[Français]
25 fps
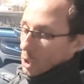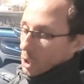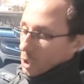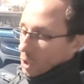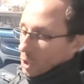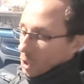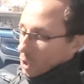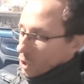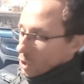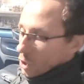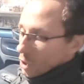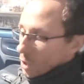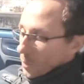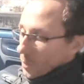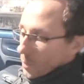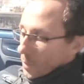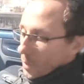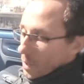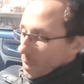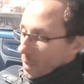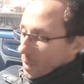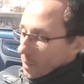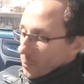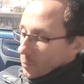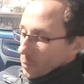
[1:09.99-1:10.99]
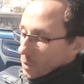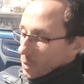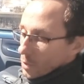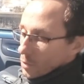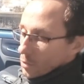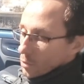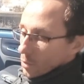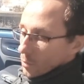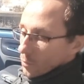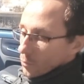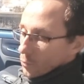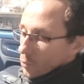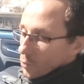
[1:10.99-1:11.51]
Et je l'ai payé la modique
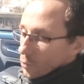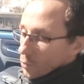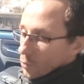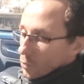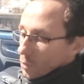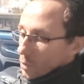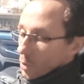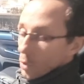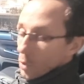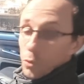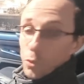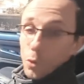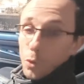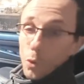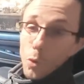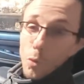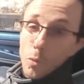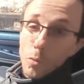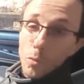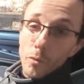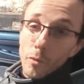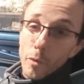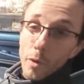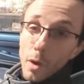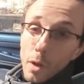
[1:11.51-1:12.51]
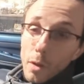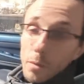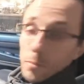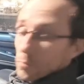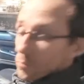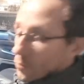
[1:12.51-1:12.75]
somme de 30 euros. Voilà.